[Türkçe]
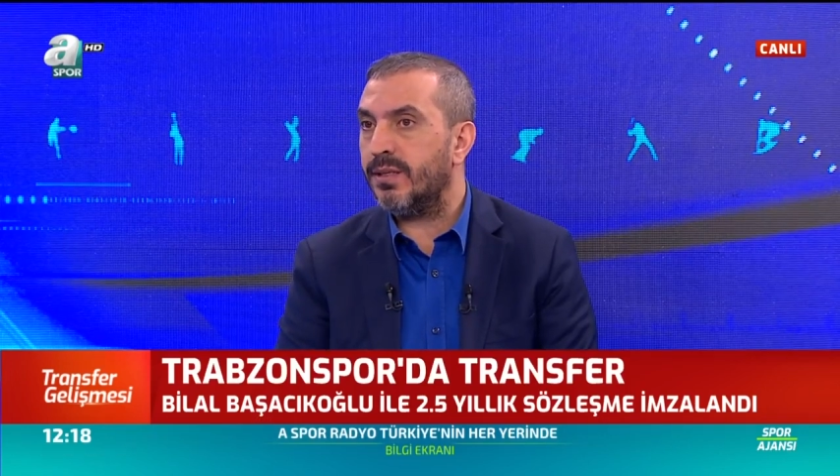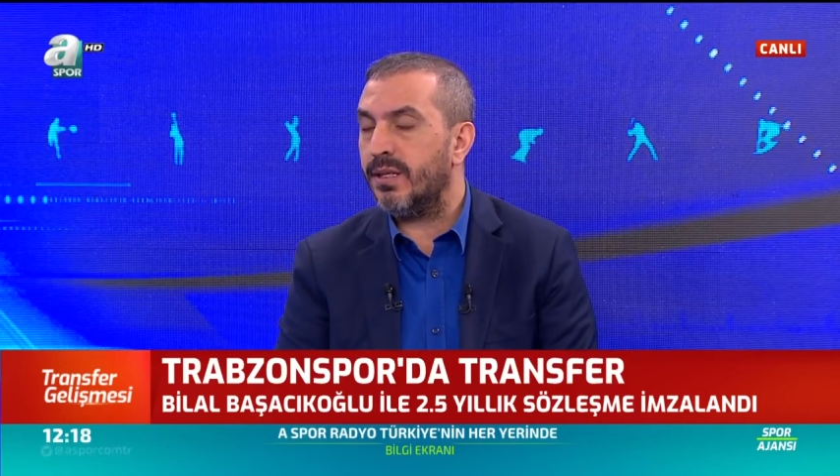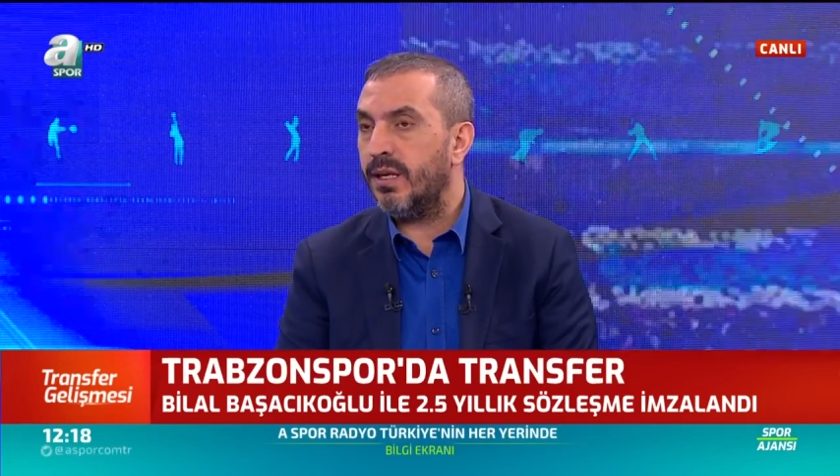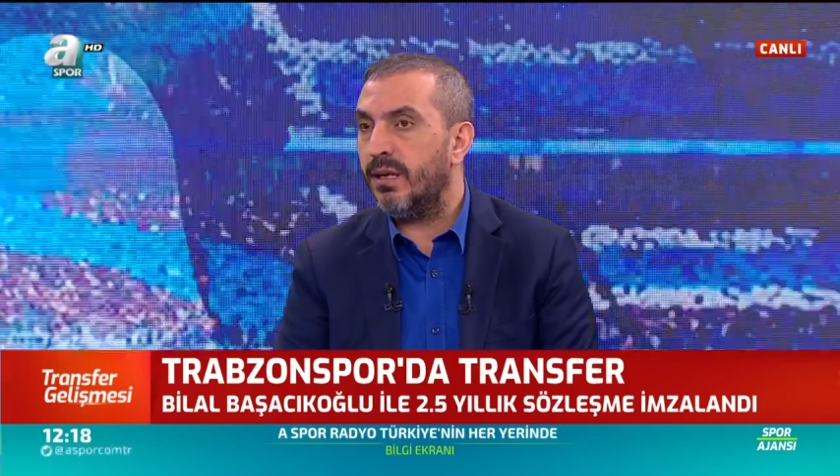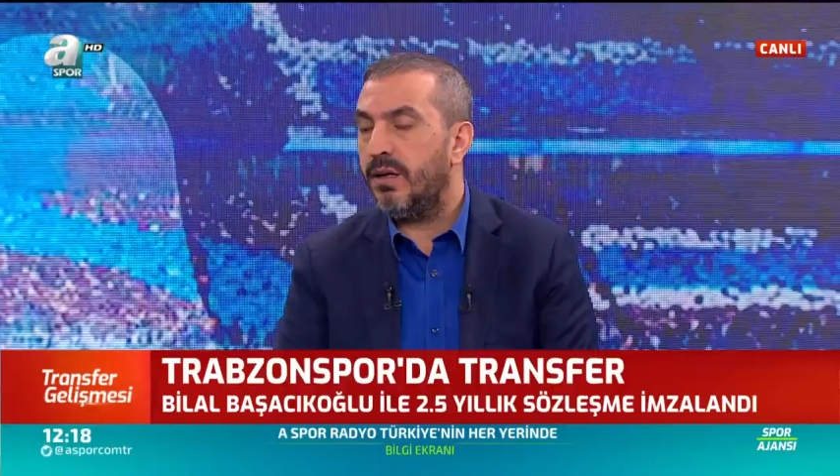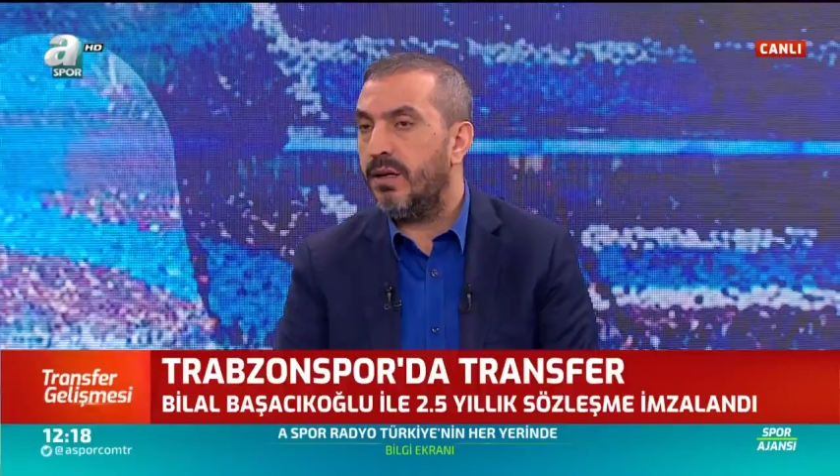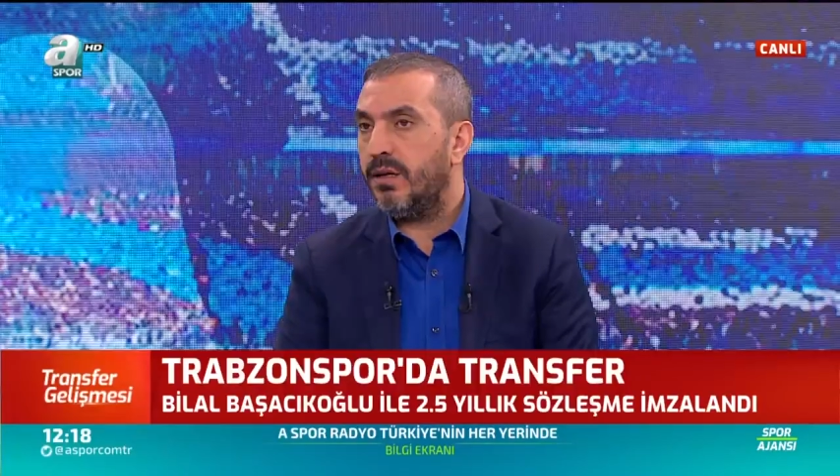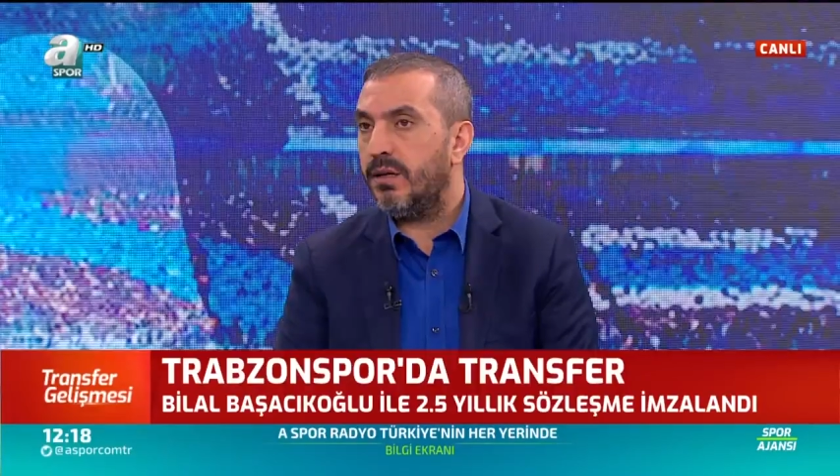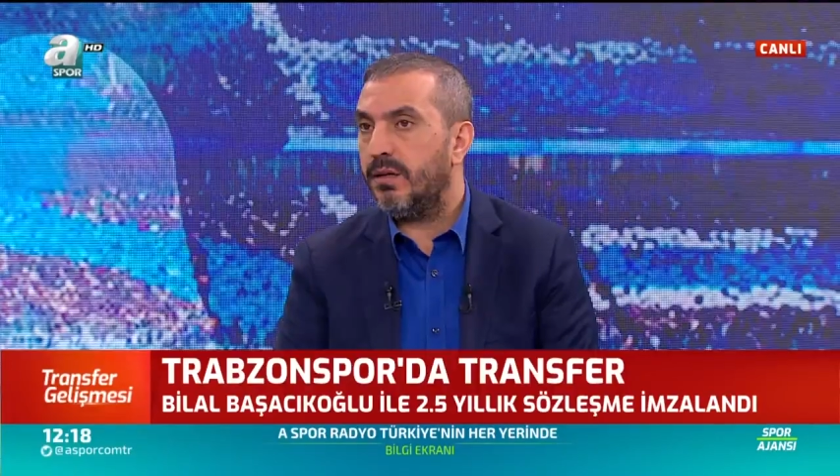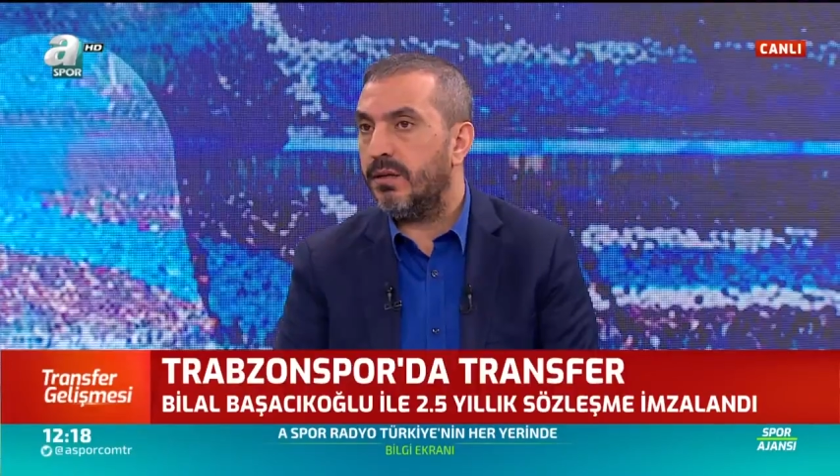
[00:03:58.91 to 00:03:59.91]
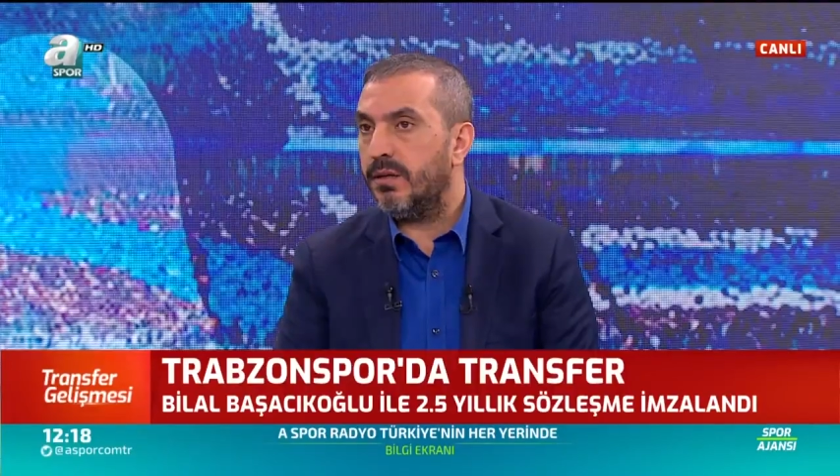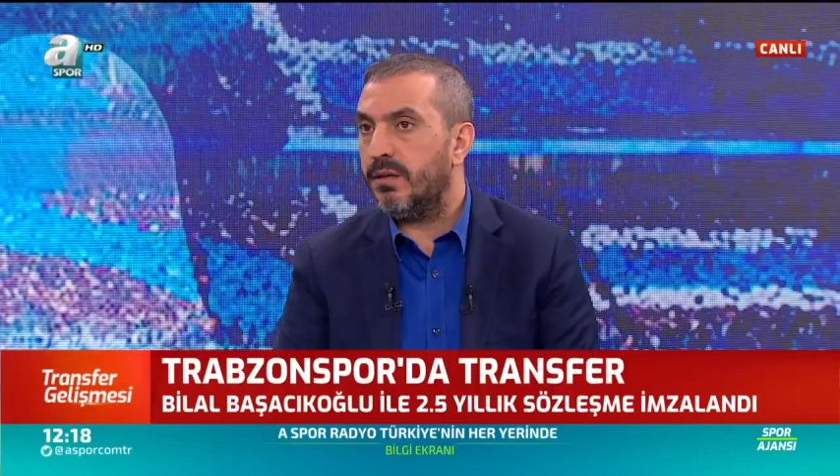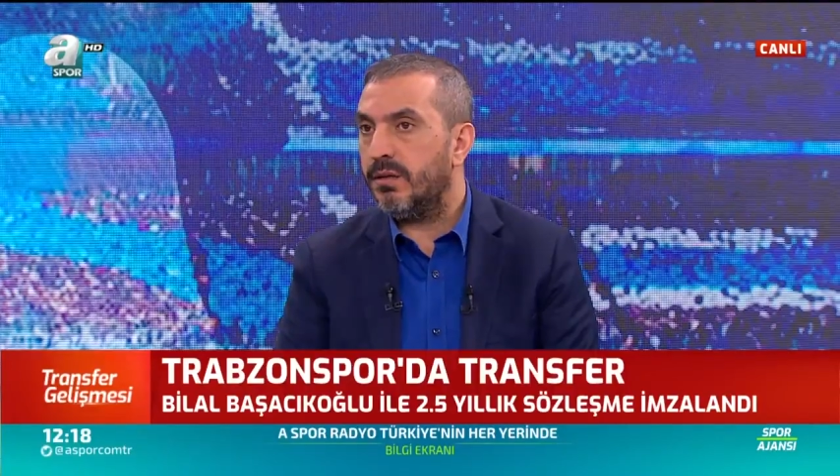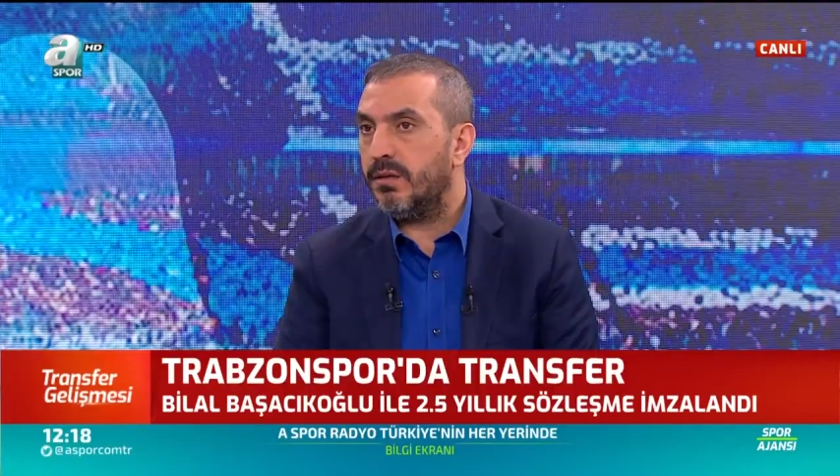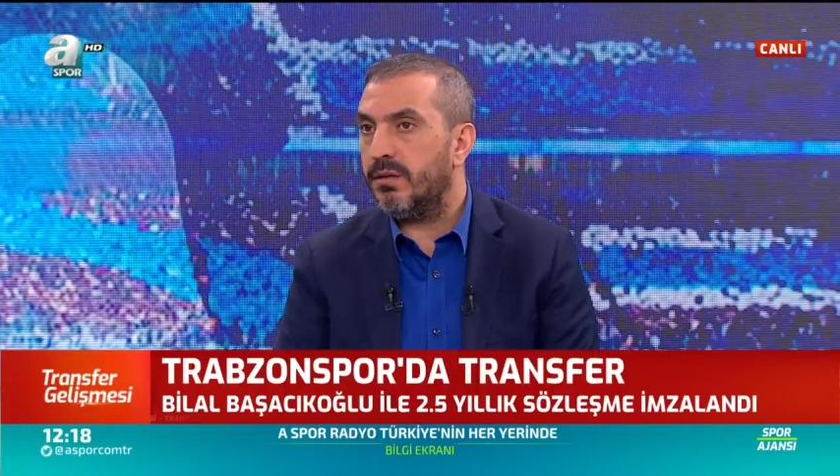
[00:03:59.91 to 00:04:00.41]
de
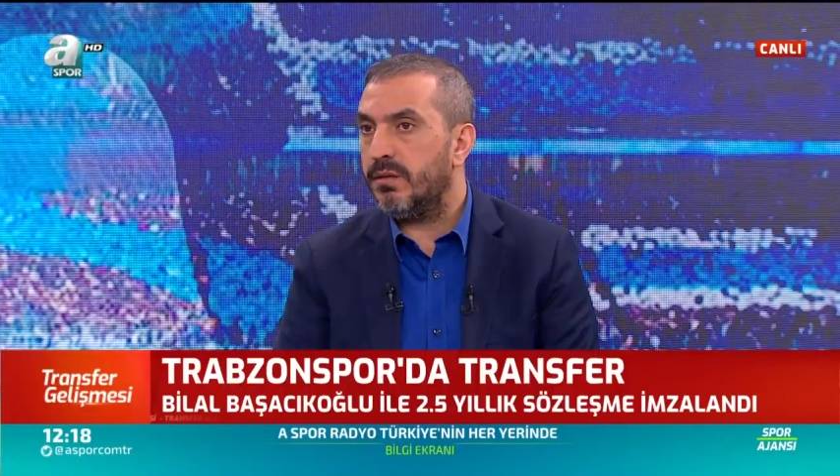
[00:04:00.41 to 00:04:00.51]
e,